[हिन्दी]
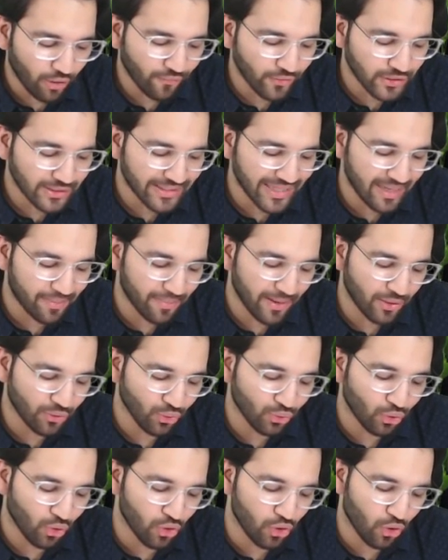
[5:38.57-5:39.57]
और वो स्टेटमेंट
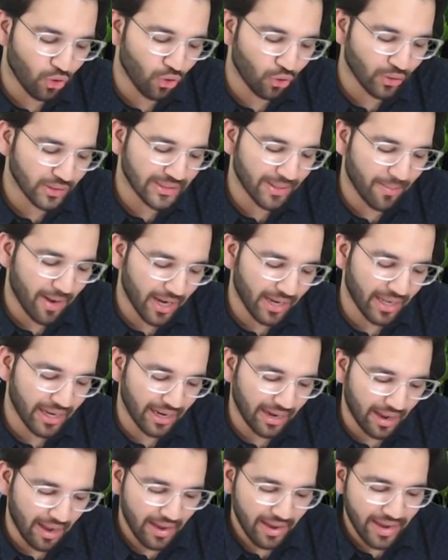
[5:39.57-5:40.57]
तू दो लोगों को जमा
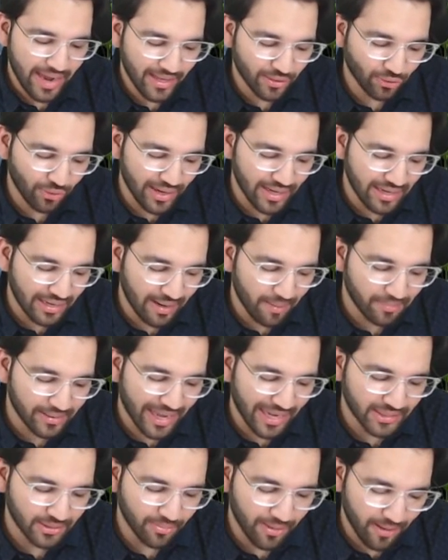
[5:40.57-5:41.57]
करेगा एक तो इनकम
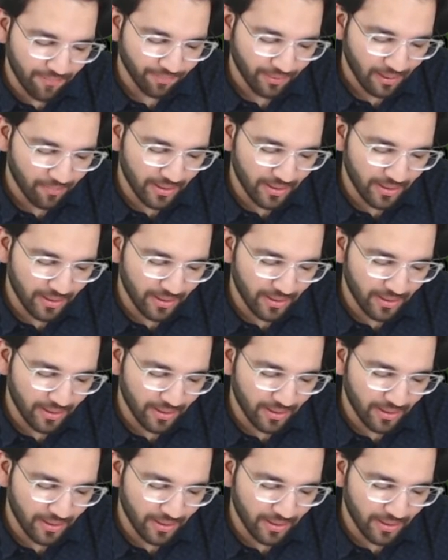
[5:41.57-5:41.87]
टैक्स में